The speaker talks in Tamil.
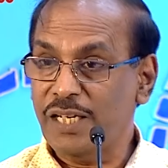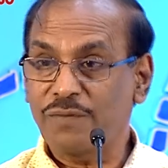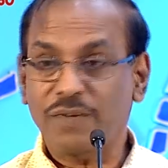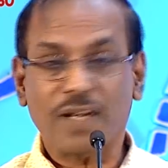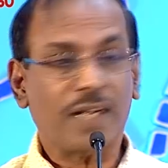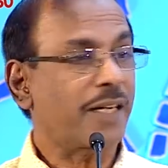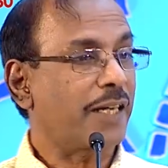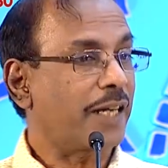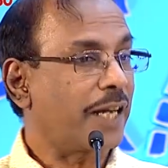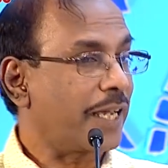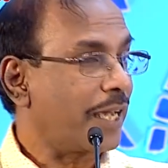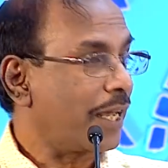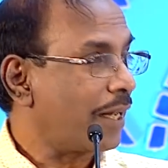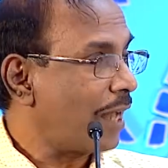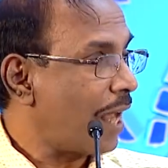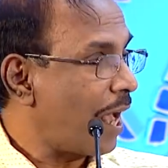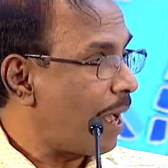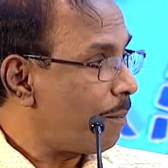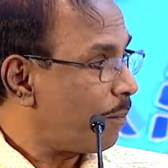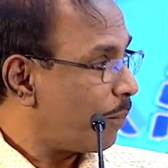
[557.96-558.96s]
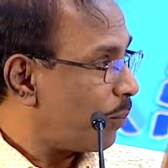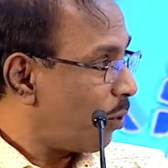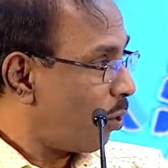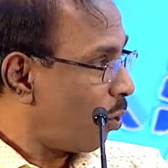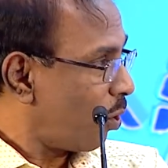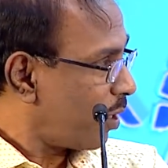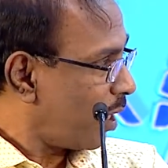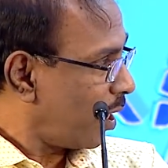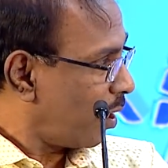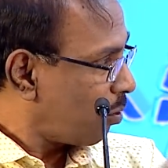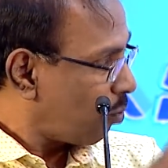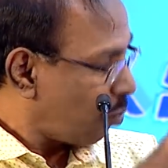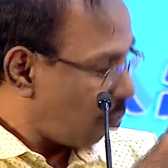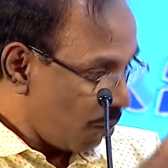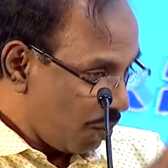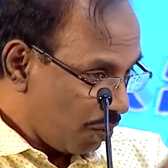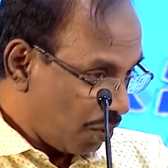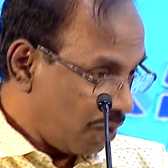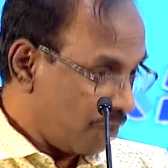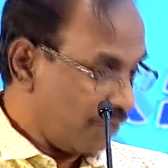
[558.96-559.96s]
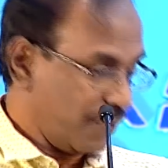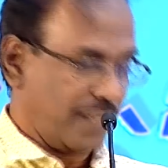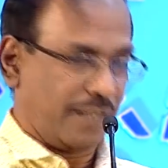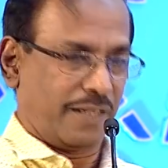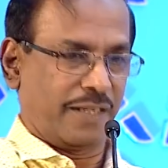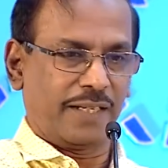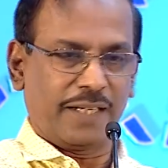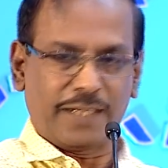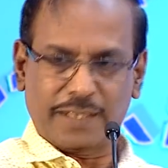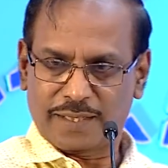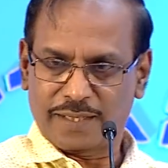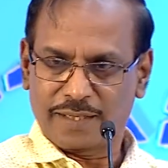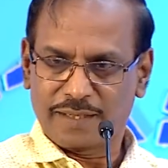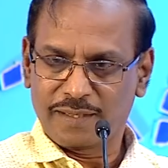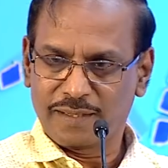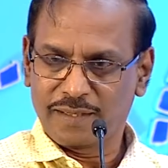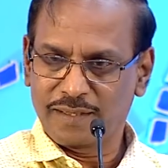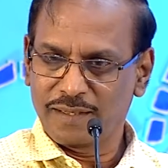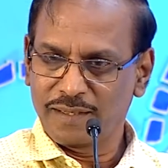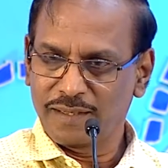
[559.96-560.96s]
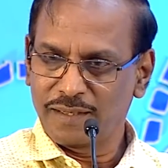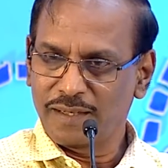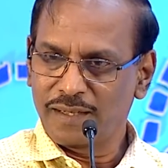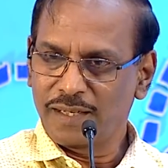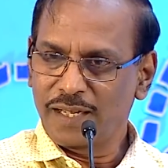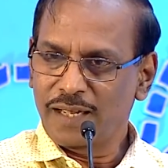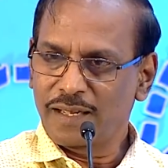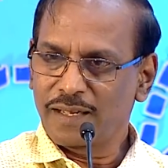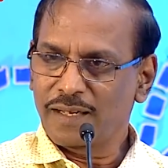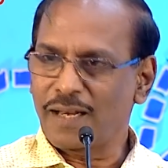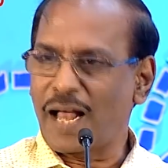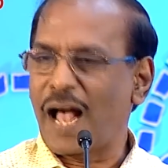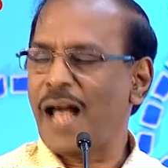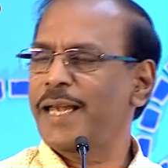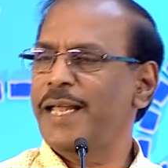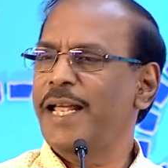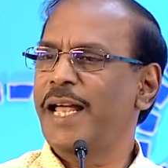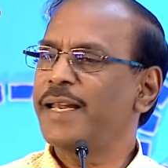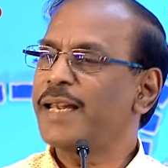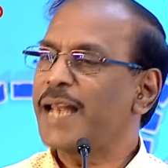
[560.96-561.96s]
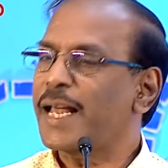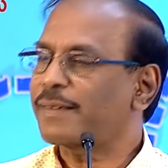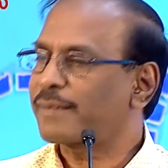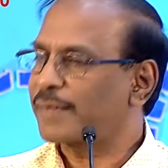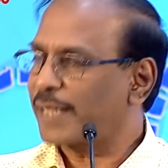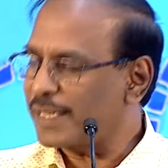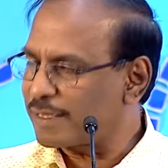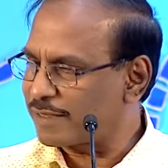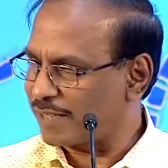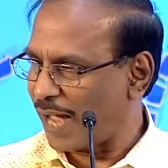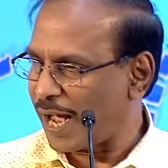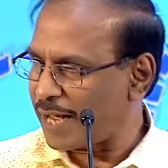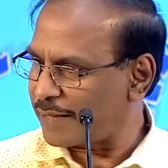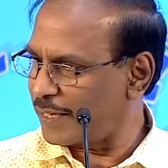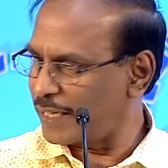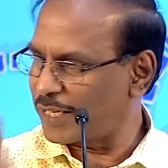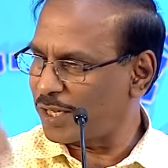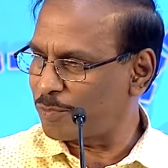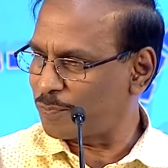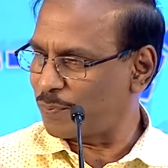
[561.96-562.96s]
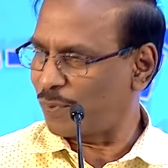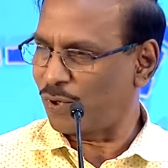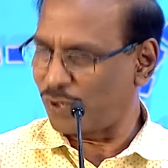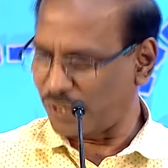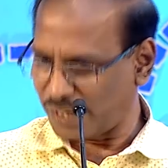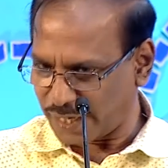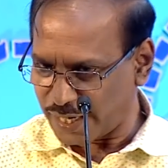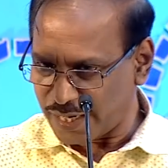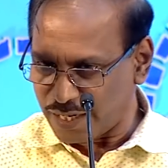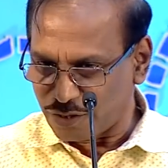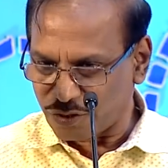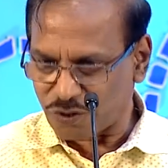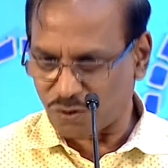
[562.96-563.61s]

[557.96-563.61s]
இவர்களையெல்லாம் போரில் கொன்றுவிட்டு நான் என்னத்தை சாதிக்கப் போகிறேன்னு